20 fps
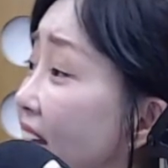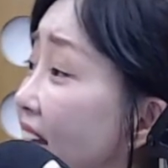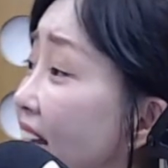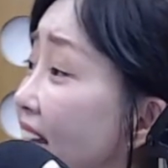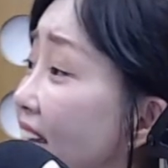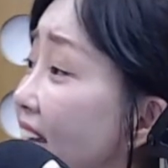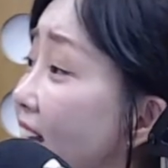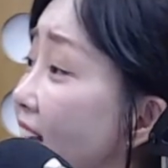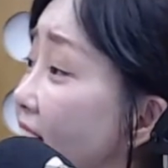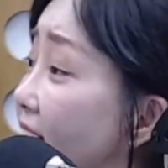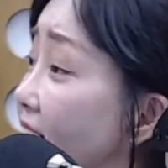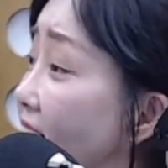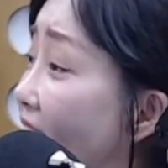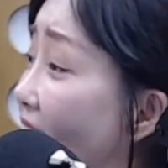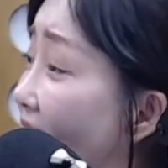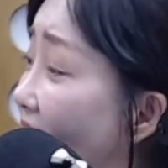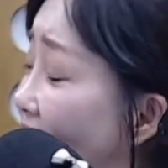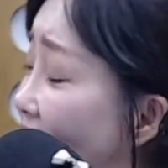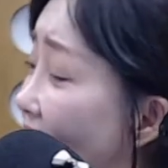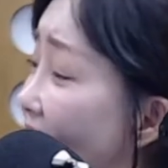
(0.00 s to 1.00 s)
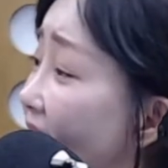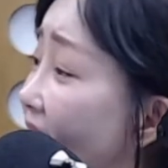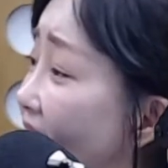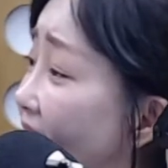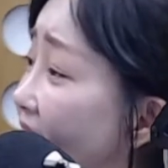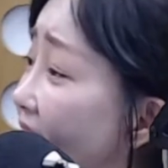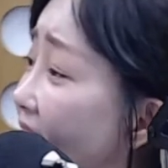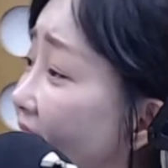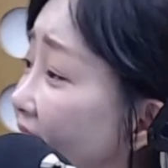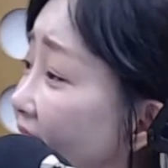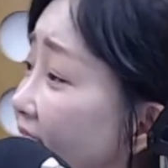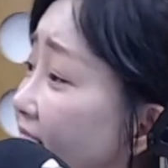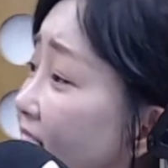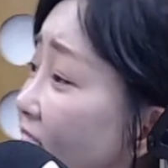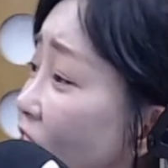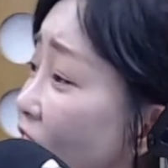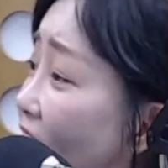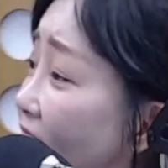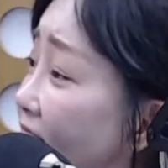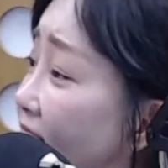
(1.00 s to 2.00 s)
이 하나하나 그
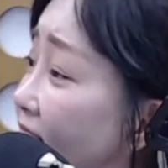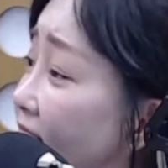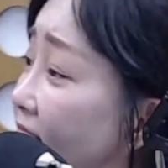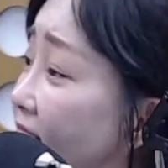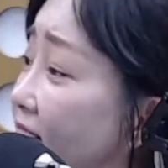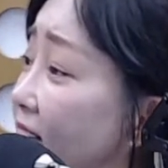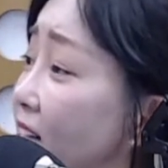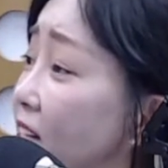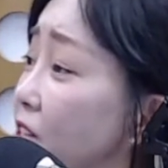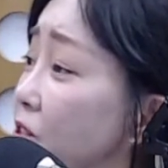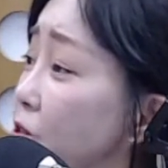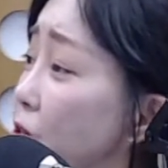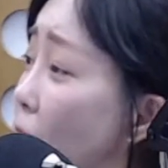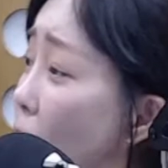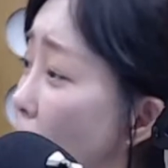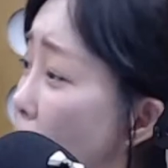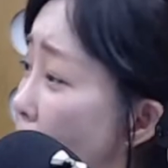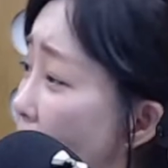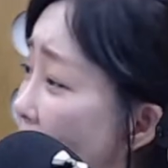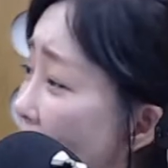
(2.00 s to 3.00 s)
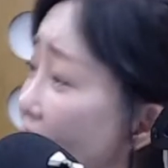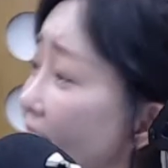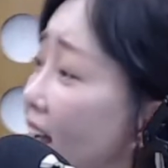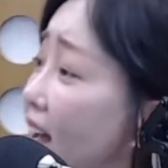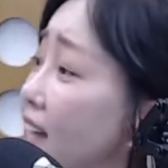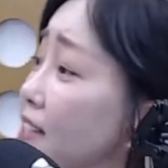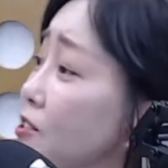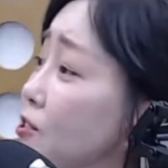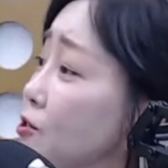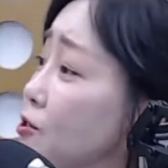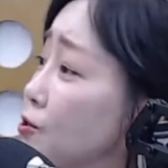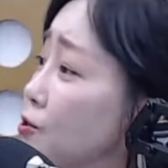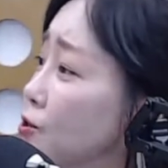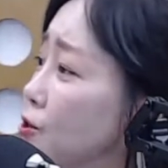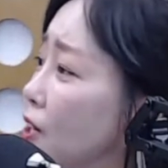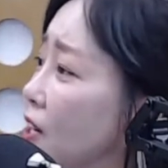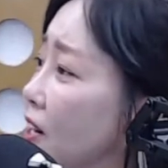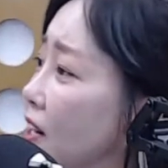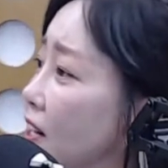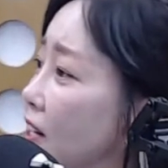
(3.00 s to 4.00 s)
샷을 정말
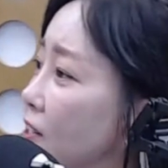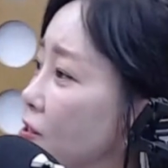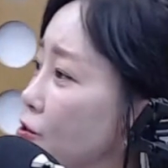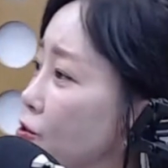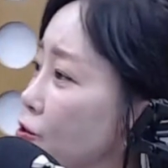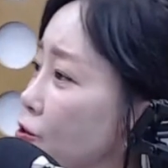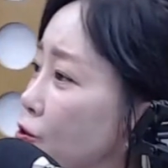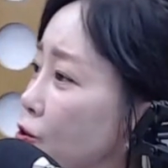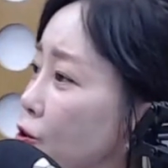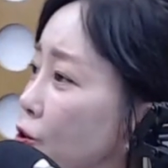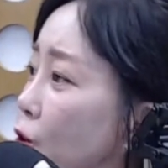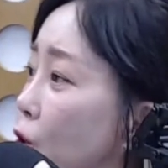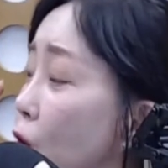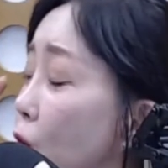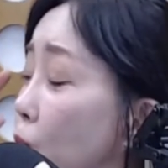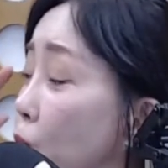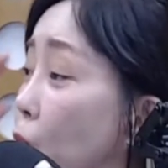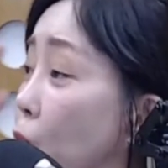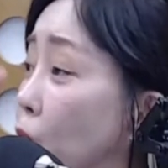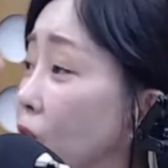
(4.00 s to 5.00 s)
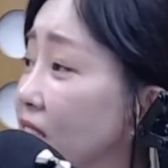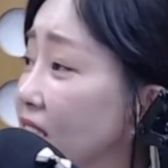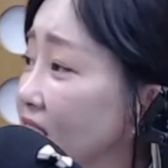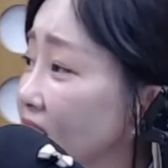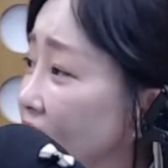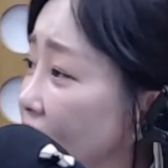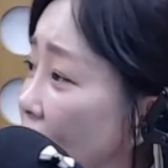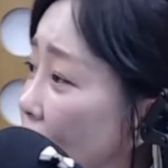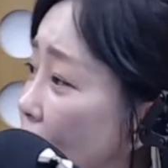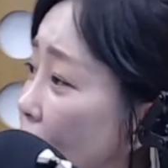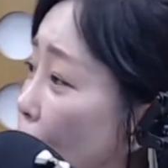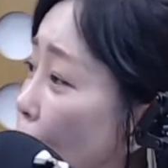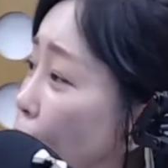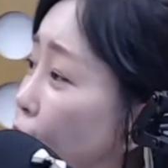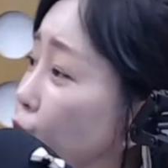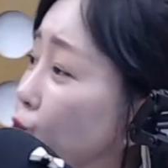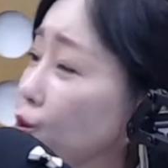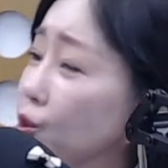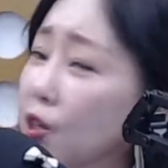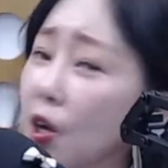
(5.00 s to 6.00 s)
애지중지해가지고 네. 모든 신경이
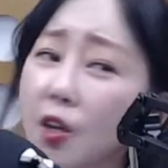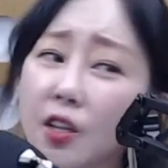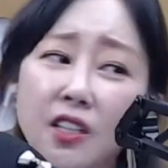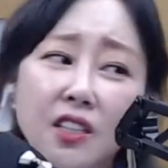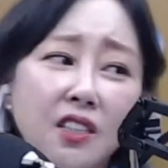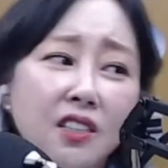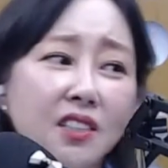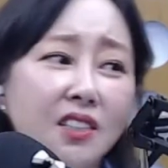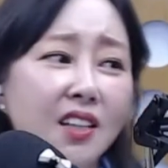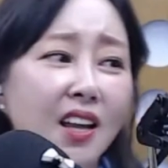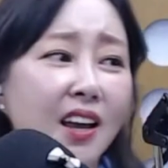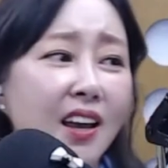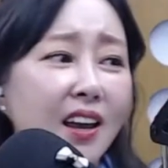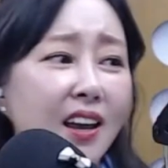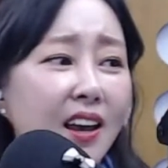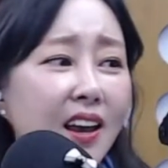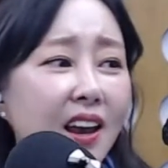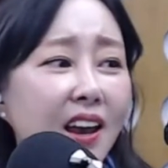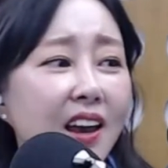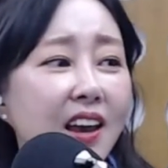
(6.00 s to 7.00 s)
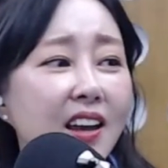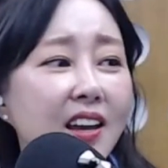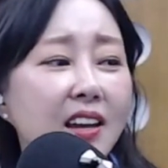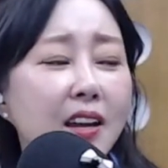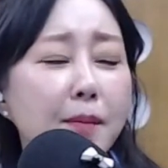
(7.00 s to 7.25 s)
곤두서 있는데 음. 이게